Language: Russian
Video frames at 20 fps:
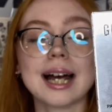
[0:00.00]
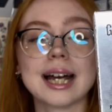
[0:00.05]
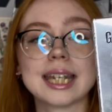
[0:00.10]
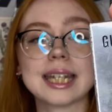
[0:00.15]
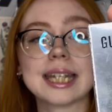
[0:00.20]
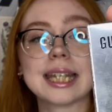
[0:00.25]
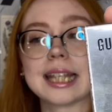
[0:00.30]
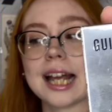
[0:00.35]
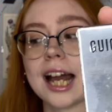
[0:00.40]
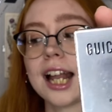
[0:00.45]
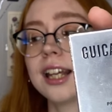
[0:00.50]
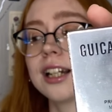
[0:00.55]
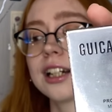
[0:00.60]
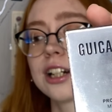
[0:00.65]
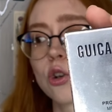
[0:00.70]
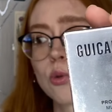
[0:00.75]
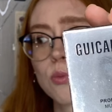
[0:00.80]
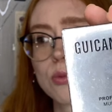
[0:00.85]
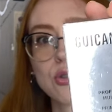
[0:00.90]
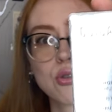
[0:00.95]
оригинале,
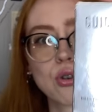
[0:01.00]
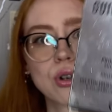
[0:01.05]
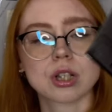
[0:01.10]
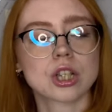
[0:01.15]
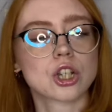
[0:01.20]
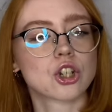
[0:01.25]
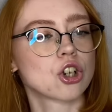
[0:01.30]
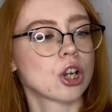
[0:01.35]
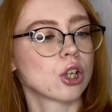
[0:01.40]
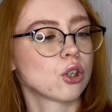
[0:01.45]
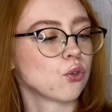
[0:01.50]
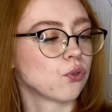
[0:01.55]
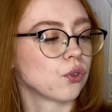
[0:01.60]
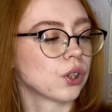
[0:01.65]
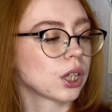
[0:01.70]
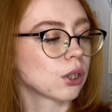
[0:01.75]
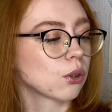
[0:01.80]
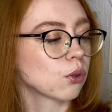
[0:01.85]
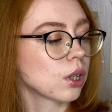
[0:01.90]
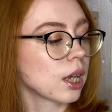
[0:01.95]
коробочку я, к сожалению,
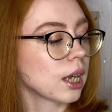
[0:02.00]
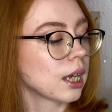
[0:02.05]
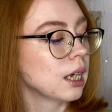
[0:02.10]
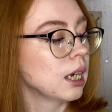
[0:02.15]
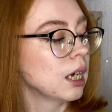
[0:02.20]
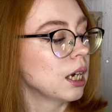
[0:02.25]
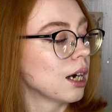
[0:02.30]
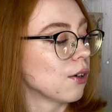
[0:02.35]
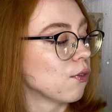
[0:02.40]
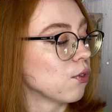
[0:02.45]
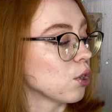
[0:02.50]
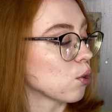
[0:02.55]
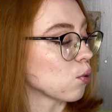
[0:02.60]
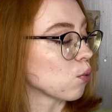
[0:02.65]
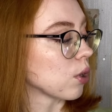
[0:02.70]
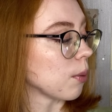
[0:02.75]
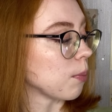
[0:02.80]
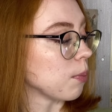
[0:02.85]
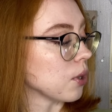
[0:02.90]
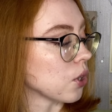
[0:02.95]
выкинула, внизу
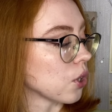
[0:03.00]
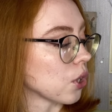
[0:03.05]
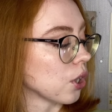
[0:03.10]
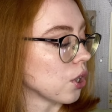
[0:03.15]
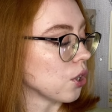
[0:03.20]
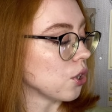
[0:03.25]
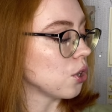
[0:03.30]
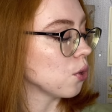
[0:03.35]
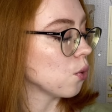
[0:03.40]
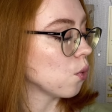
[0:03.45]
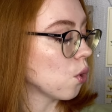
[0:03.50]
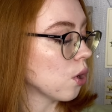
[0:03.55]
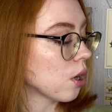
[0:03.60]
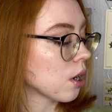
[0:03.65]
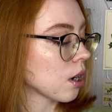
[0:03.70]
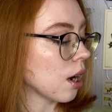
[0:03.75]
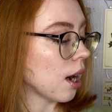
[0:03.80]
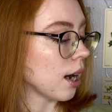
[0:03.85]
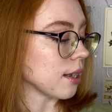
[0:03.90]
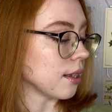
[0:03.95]
написано
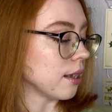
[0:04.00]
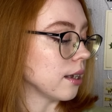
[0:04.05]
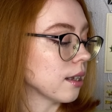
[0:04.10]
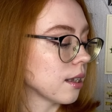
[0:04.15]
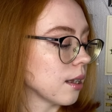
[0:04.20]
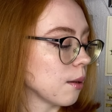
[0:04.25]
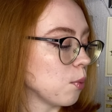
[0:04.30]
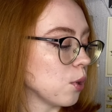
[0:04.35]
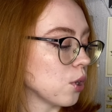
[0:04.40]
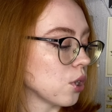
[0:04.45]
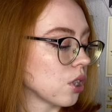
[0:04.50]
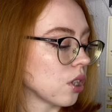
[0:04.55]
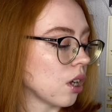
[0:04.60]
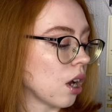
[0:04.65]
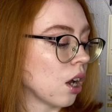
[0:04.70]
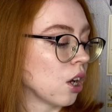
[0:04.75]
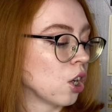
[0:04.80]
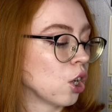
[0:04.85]
Dior, а здесь написано